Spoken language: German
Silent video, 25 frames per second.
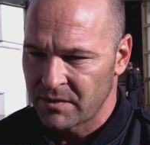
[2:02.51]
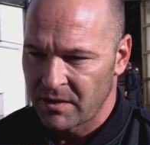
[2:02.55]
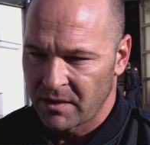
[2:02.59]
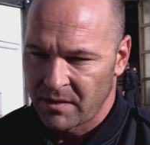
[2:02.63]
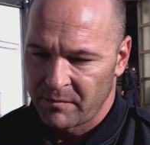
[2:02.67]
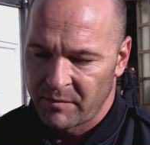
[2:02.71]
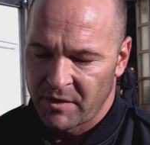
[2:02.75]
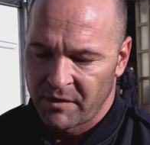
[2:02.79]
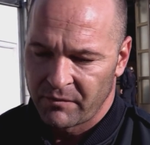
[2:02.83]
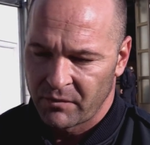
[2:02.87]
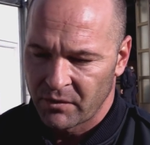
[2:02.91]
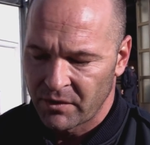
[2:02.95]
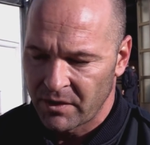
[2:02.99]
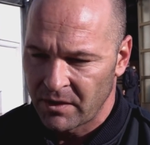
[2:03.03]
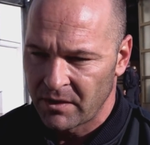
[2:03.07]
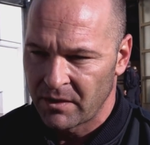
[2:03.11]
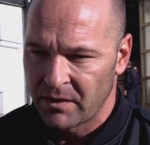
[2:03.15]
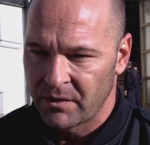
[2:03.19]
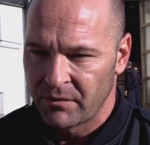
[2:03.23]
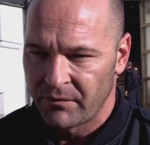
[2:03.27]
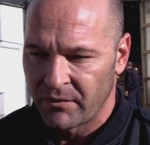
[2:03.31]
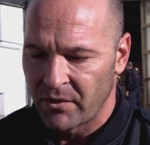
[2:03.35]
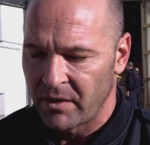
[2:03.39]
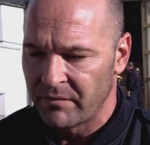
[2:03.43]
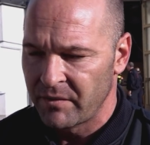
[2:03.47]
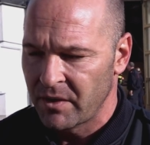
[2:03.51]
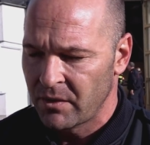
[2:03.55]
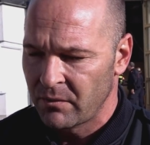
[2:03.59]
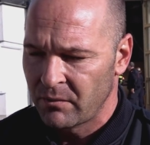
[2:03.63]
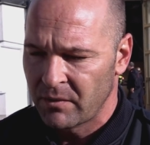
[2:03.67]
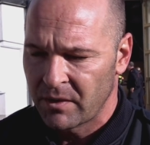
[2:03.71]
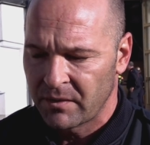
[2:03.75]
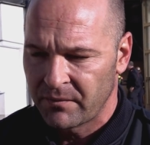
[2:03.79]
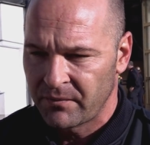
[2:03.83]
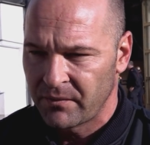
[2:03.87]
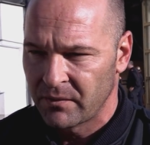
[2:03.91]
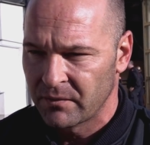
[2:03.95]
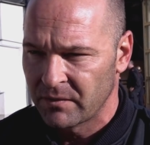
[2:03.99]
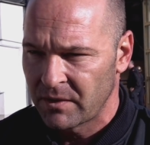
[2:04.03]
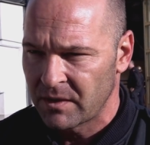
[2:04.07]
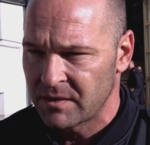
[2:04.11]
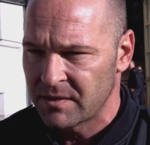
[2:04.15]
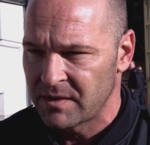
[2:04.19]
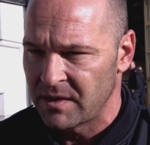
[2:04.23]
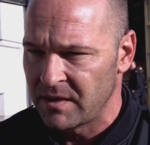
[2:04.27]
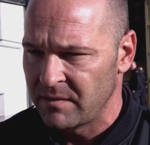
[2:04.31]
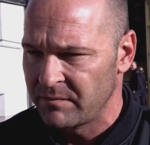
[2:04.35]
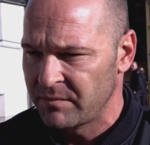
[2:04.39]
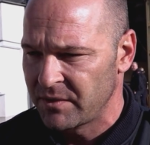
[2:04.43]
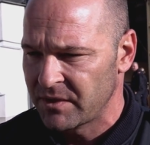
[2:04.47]
sage ich mal, wo die Feuerwehrjugend von der
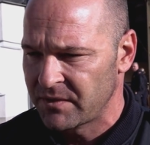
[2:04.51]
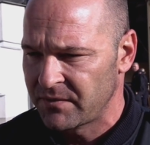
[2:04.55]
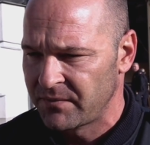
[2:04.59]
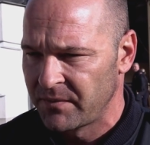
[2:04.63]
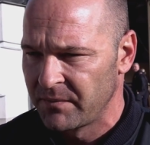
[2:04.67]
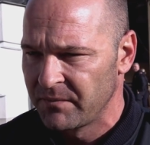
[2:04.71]
10- bis